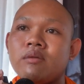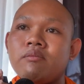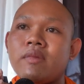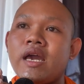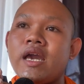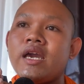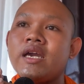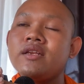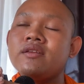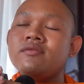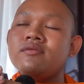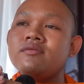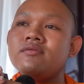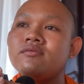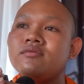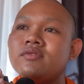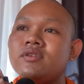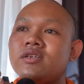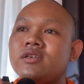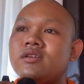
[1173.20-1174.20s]

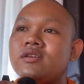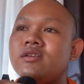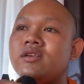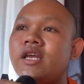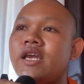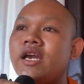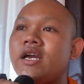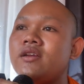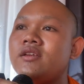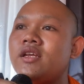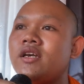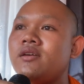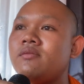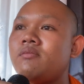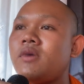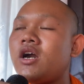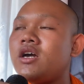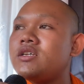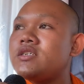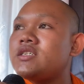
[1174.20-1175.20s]
ban niệm
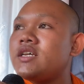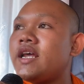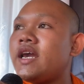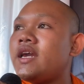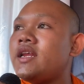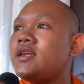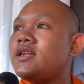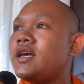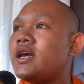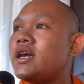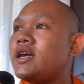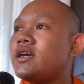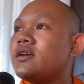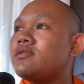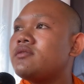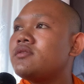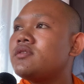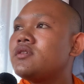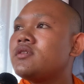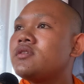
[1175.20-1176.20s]
nâng bọ sài đấy thà
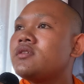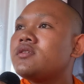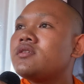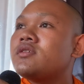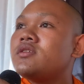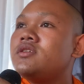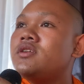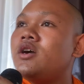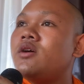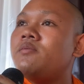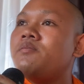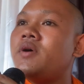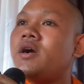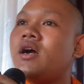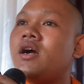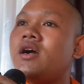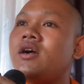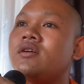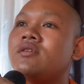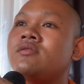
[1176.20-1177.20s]
nhom
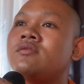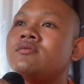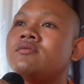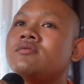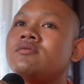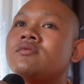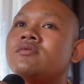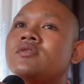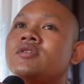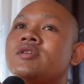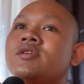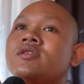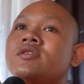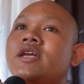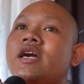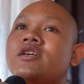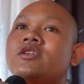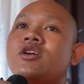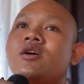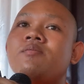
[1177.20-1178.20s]
bỏng
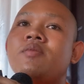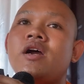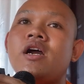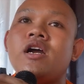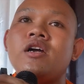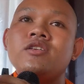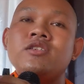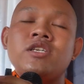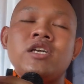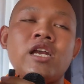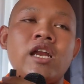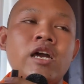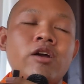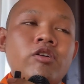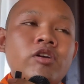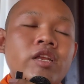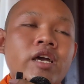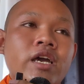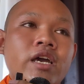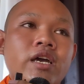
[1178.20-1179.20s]
đặt nhom bỏng
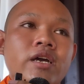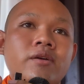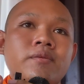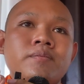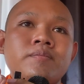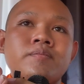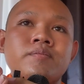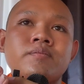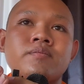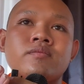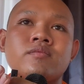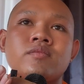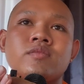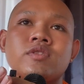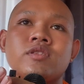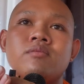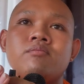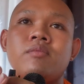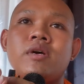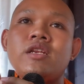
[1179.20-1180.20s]
chlau thà
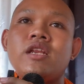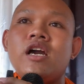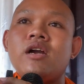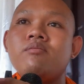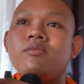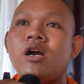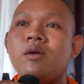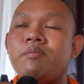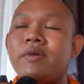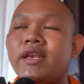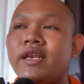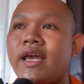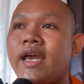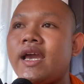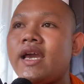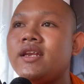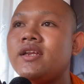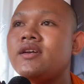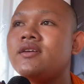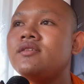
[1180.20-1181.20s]
mình đang mà bị
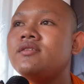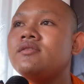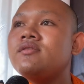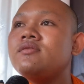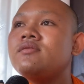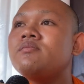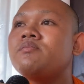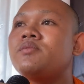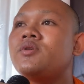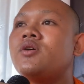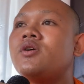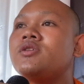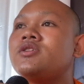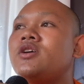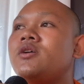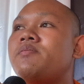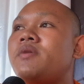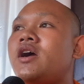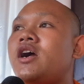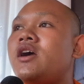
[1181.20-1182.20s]
ná nâng rồi
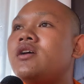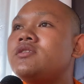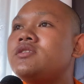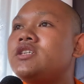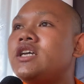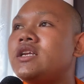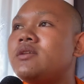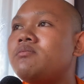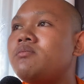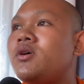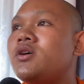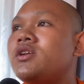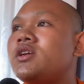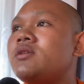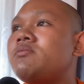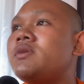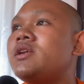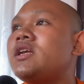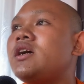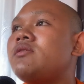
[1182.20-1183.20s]
nhưng mà ăn chết món
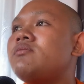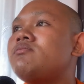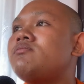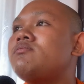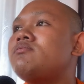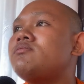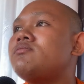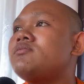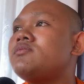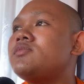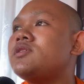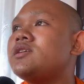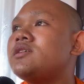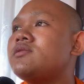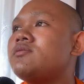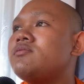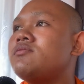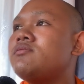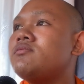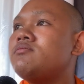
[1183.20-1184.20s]
nắng
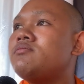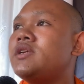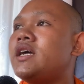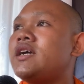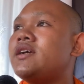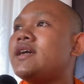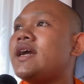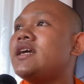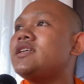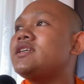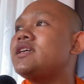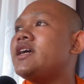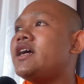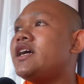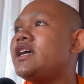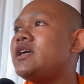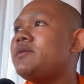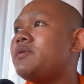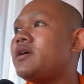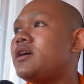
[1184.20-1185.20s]
mình đang ca chỉ
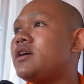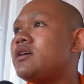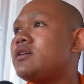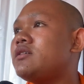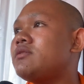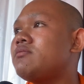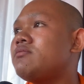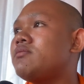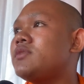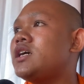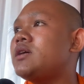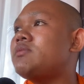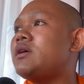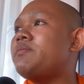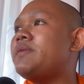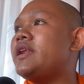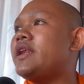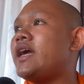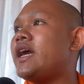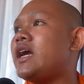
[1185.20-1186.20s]
ấy phóng mình đang mà
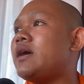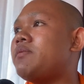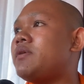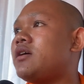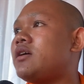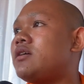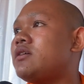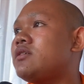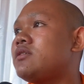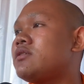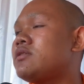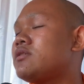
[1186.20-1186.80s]
bị na phóng